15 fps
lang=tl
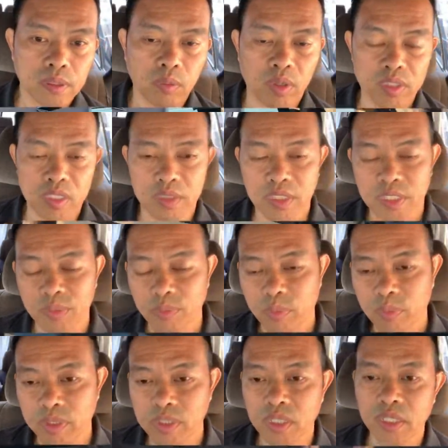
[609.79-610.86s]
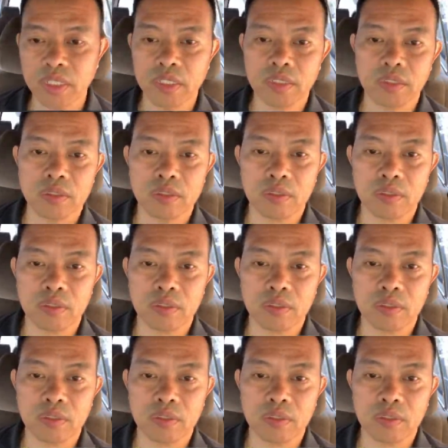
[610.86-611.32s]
Iwasan natin pumatay.